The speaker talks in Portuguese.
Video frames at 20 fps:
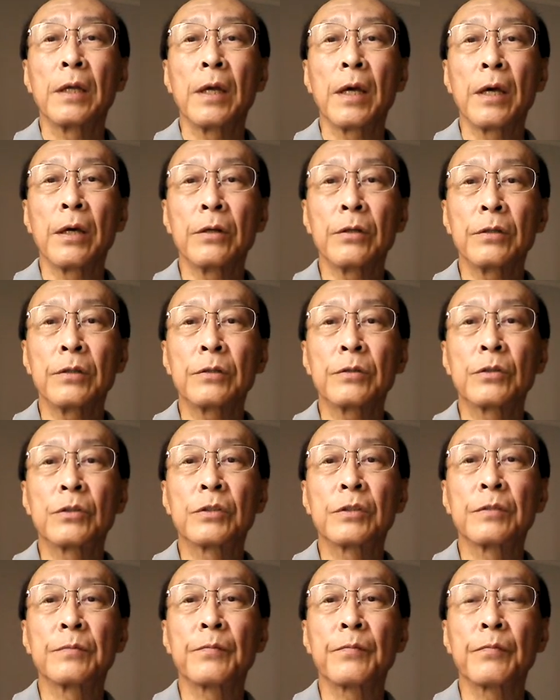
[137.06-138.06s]

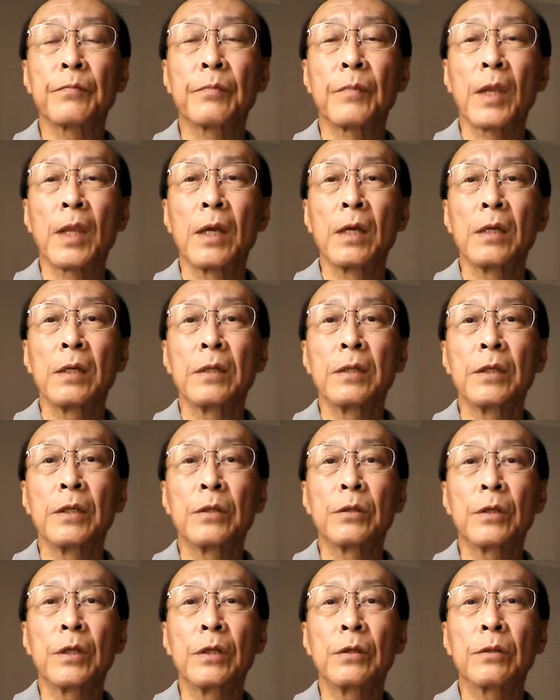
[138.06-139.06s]
Hz
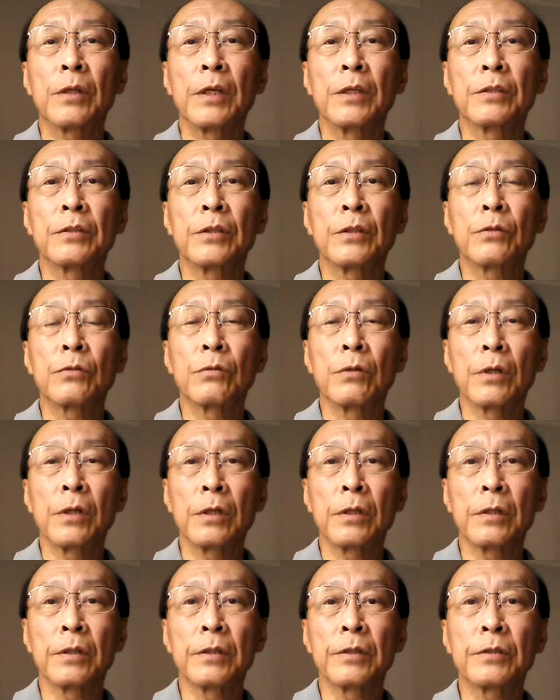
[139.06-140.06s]
e 35
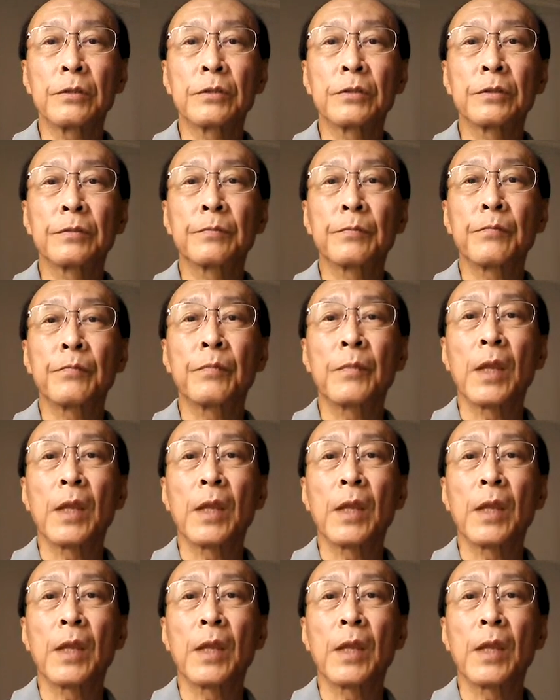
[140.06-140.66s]
Hz,